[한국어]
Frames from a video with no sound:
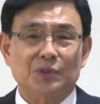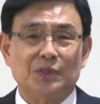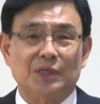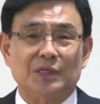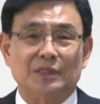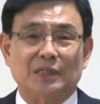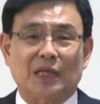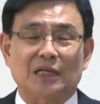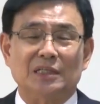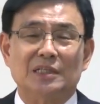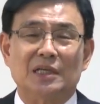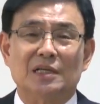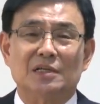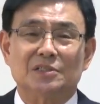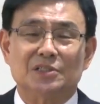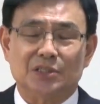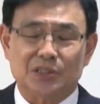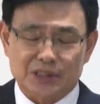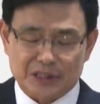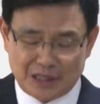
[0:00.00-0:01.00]
예,
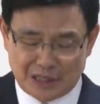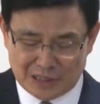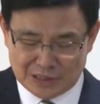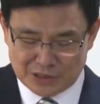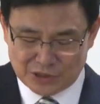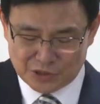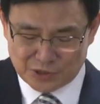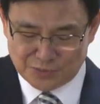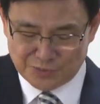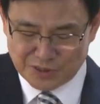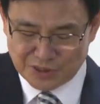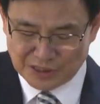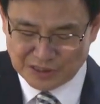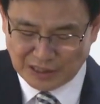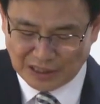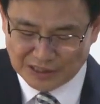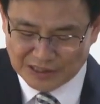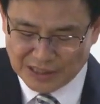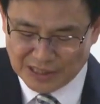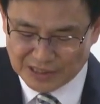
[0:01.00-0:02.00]
다니엘을 칭찬하셨습니다.
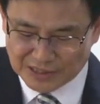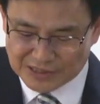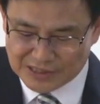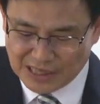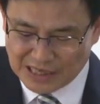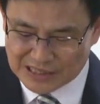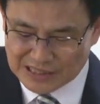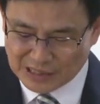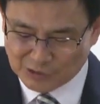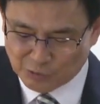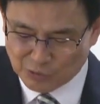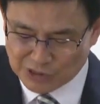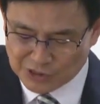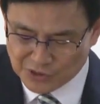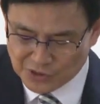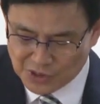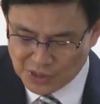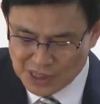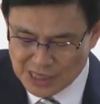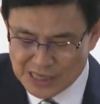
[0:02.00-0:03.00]
다니엘은
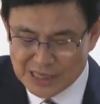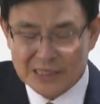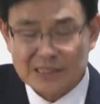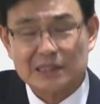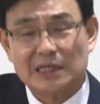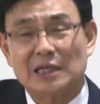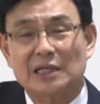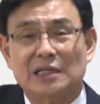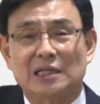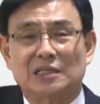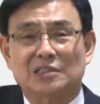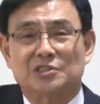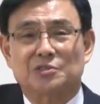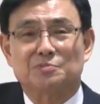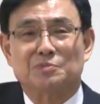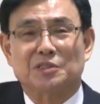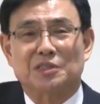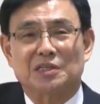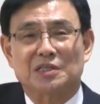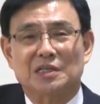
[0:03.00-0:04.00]
사자굴에서
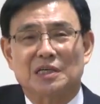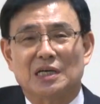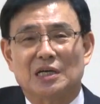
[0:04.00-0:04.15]
살아났습니다.